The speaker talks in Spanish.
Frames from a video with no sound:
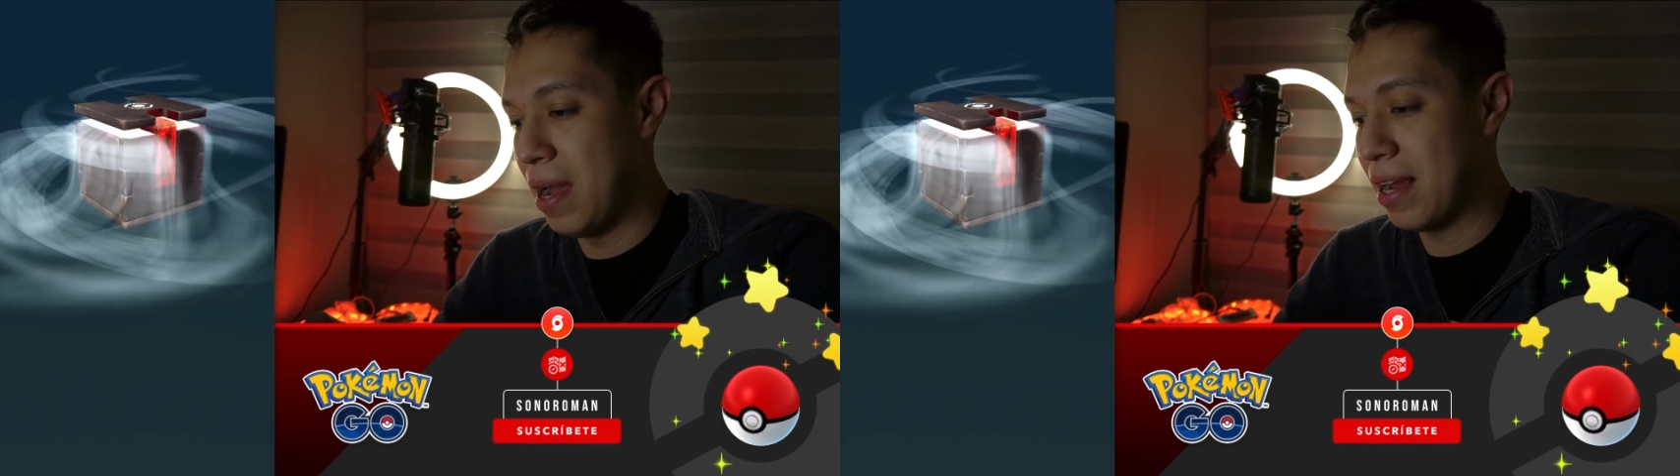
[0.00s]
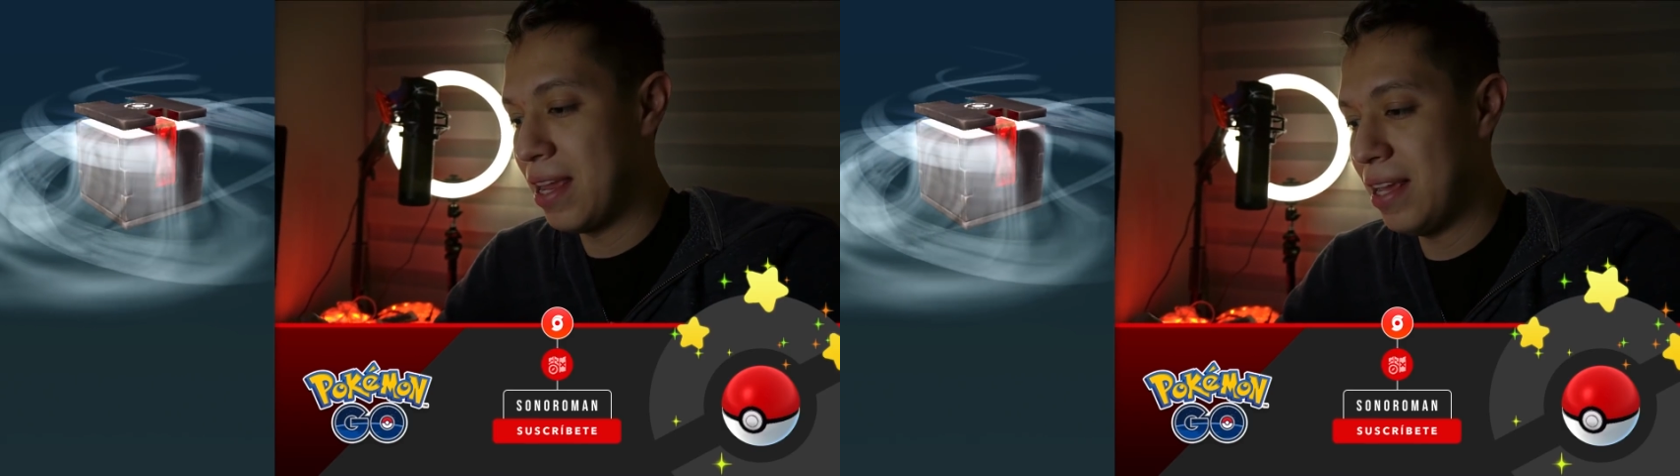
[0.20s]

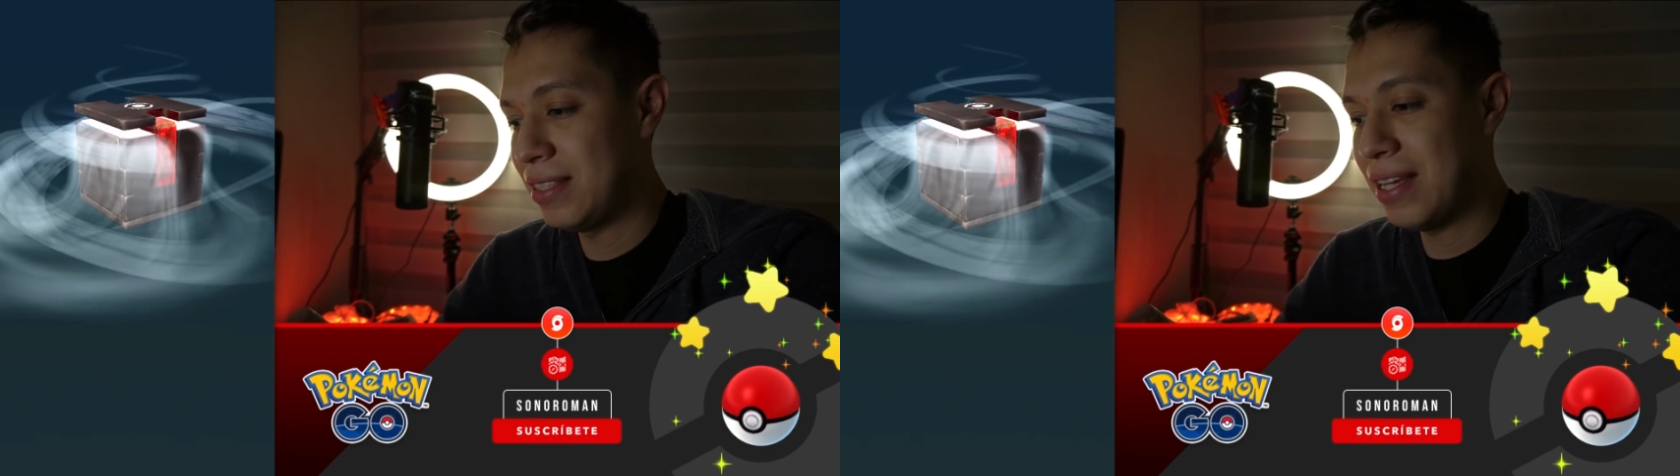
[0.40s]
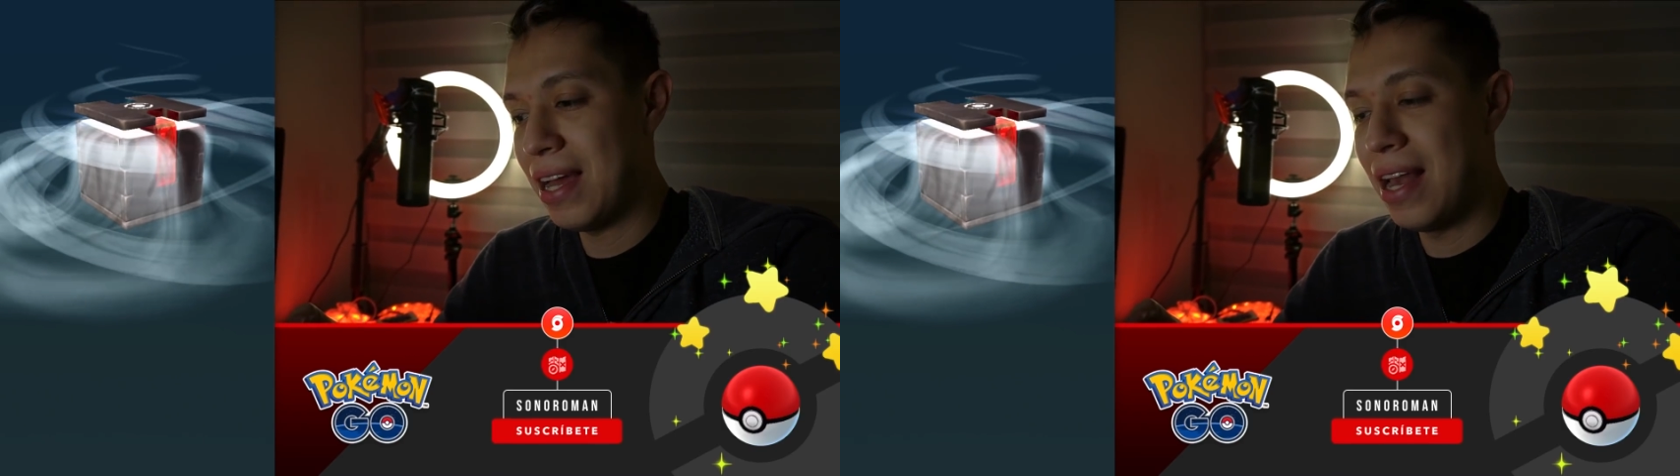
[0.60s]
aquí
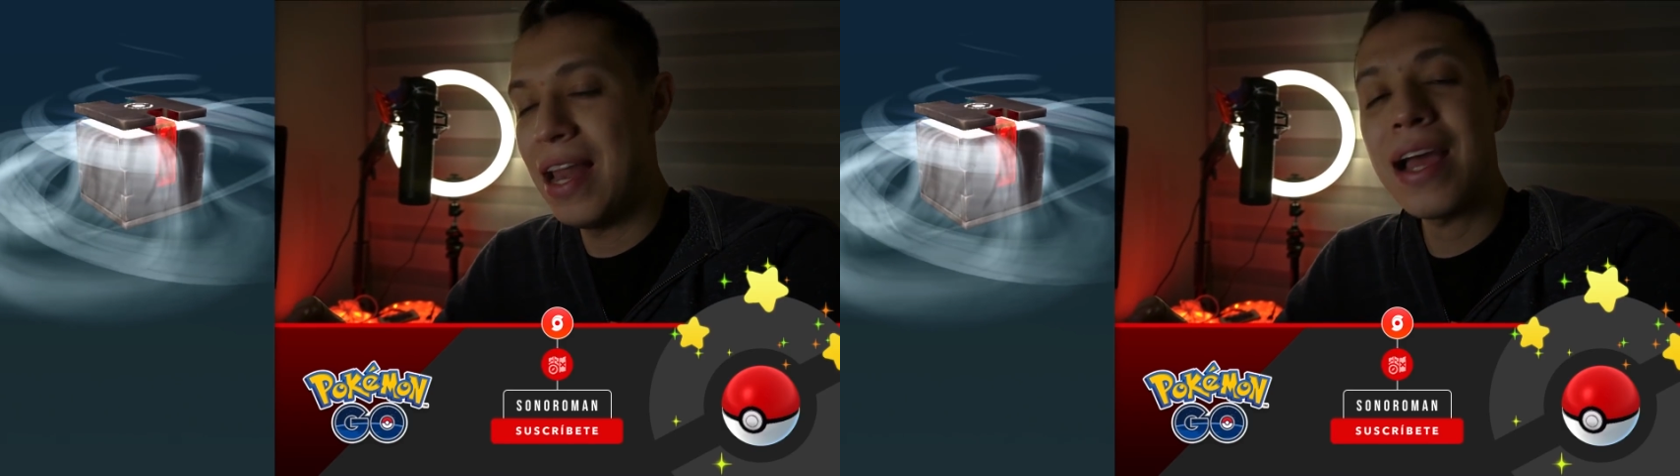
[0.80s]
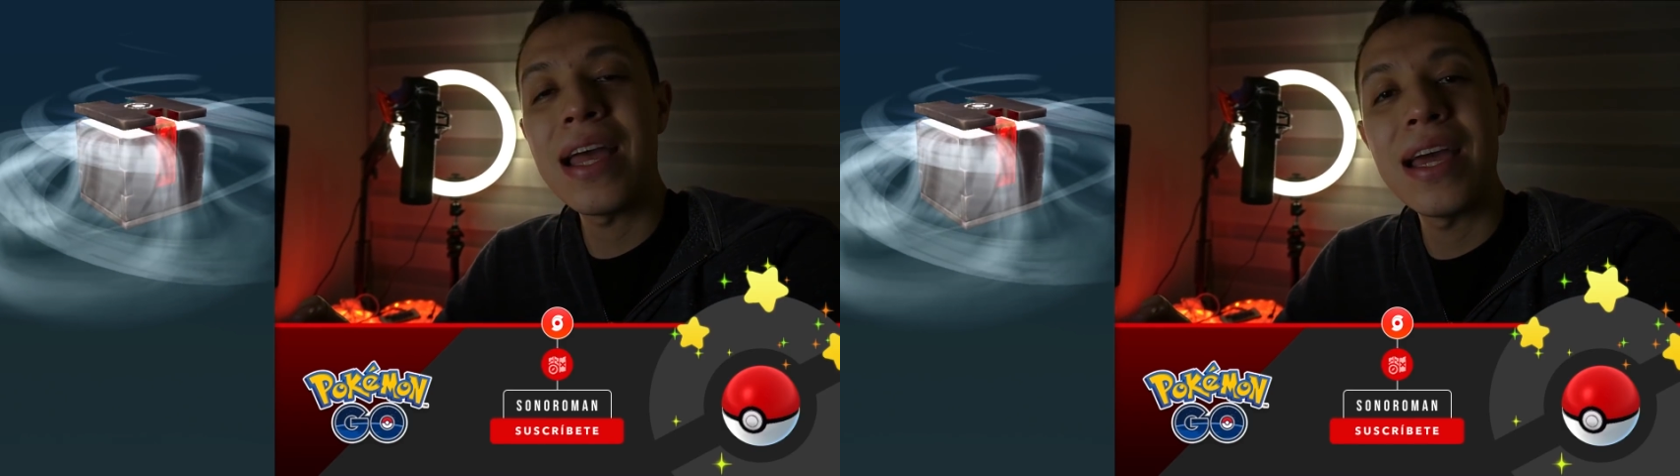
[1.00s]
está
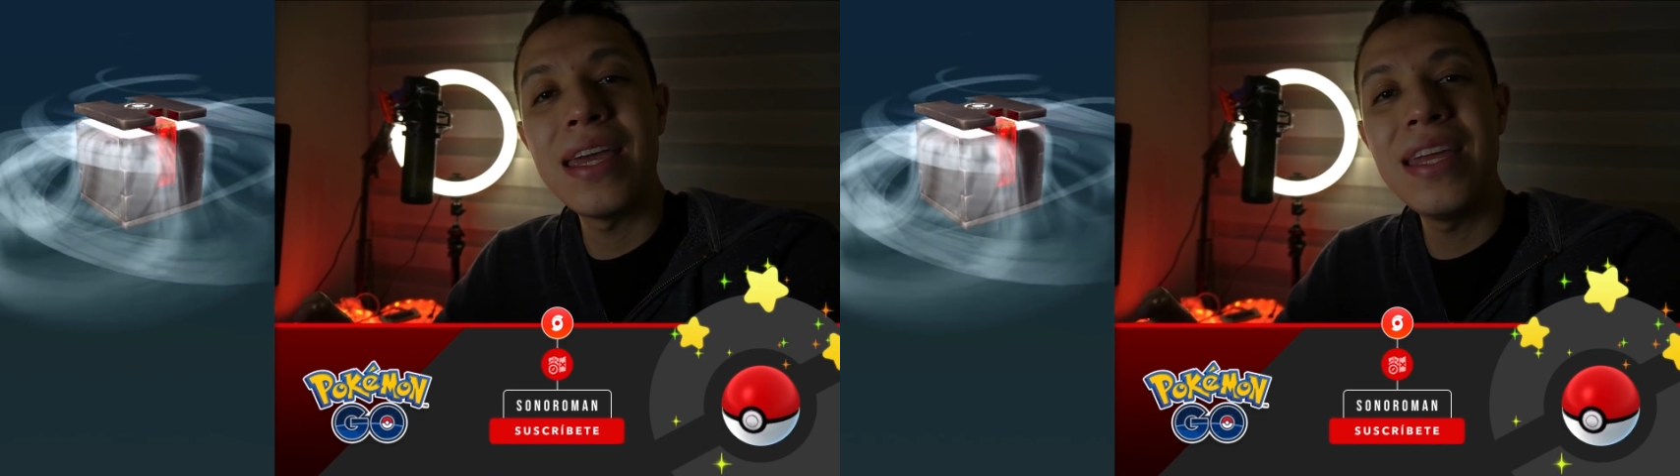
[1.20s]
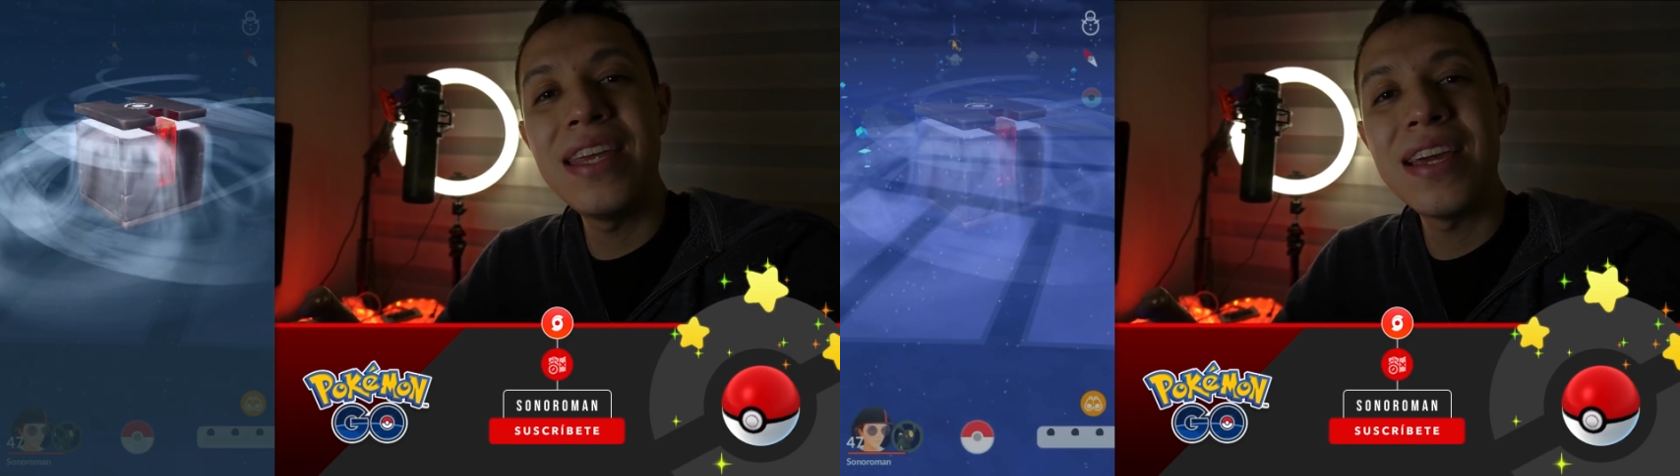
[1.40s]
la
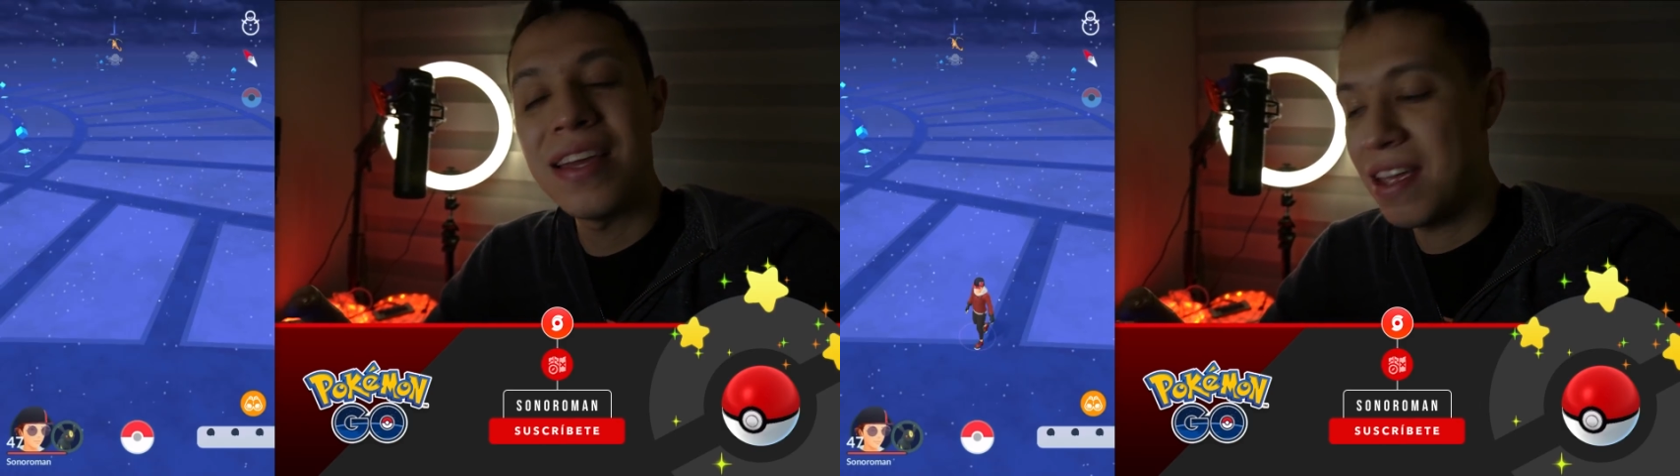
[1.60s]
cajinha